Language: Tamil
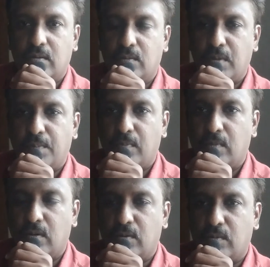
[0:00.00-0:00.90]
ரொம்ப
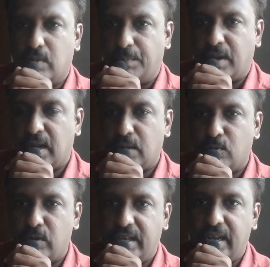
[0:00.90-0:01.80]
மக்களை
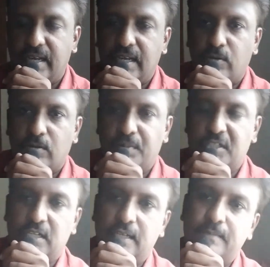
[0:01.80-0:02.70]
உலுக்கி எடுக்கிற ஒரு
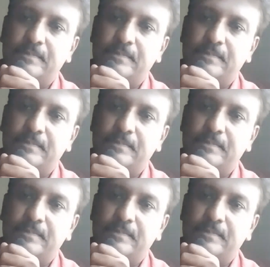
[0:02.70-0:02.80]
பிரச்சனை